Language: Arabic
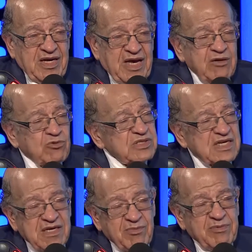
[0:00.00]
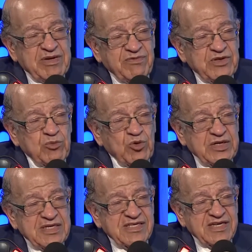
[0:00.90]
هل كنت سببا في
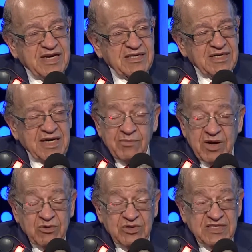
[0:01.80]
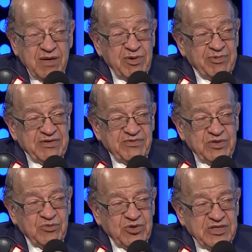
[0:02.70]
دموع انسان لم اكن سببا في
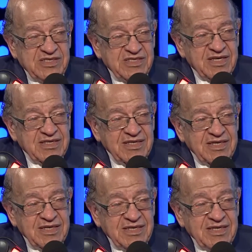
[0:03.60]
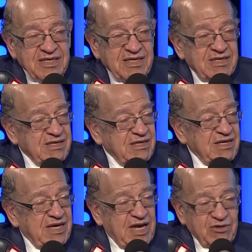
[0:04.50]
دموع انسان
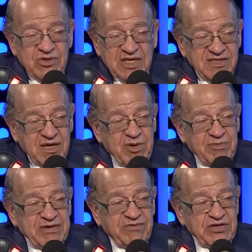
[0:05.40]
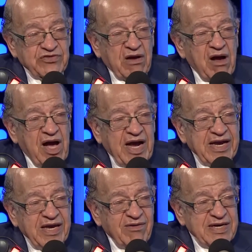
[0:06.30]
هل كنت سببا في شقاء
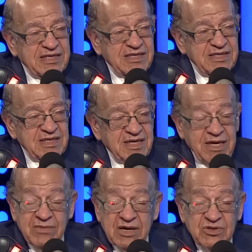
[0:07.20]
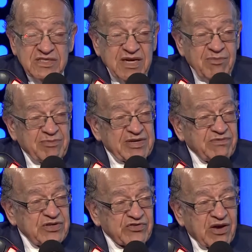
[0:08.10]
حيوان لم اكن سببا
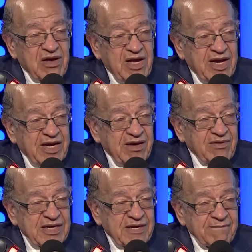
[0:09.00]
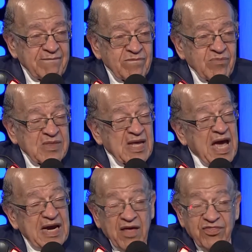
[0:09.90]
في شقاء حيوان
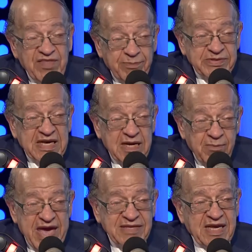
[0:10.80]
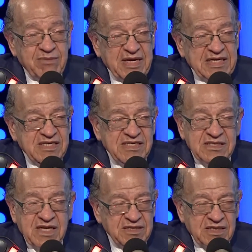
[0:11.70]
هل عذبت نباتا بان
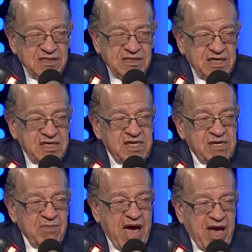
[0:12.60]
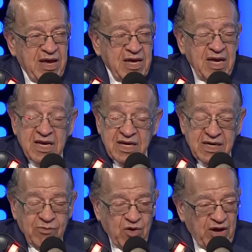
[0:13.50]
نسيت ان تسقيه ماء
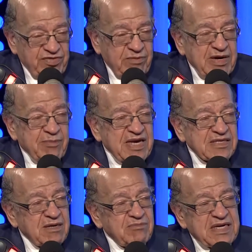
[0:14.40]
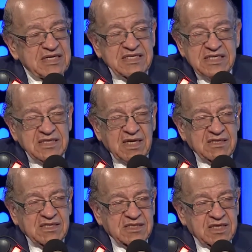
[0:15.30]
لم اعذب نباتا بان نسيت
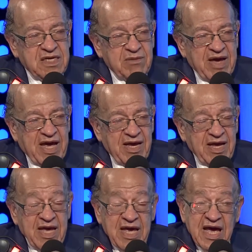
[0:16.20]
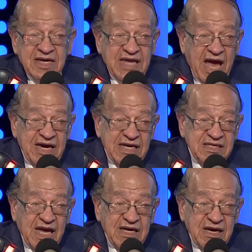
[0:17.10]
ان اسقيه ماء هل
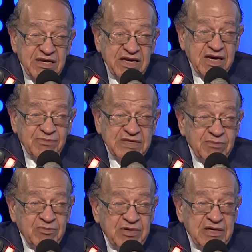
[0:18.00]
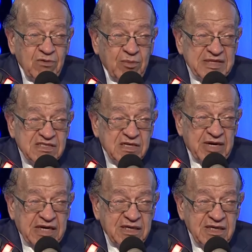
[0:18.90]
تعاليت على غيرك بسبب علو
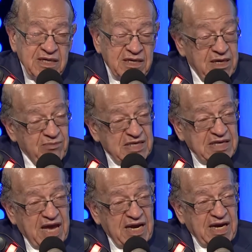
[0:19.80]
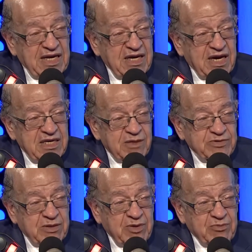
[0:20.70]
منصبك لم اتعالى على غيري
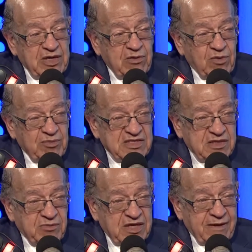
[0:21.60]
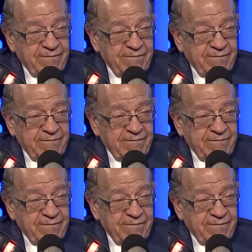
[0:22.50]
بسبب علو منصبي